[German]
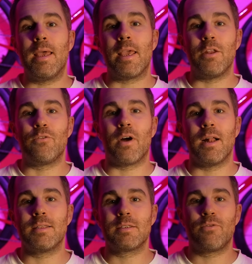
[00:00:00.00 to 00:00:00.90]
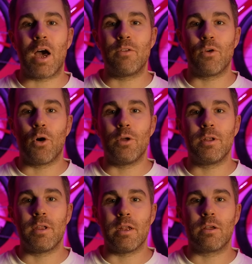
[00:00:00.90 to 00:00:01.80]
Jedenfalls fahren wir
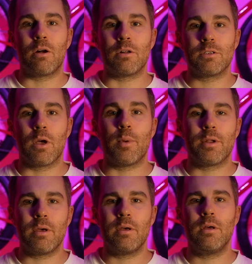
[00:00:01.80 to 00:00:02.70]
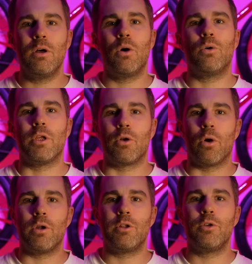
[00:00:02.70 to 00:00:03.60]
heute den Col Saint-Martin und den Col de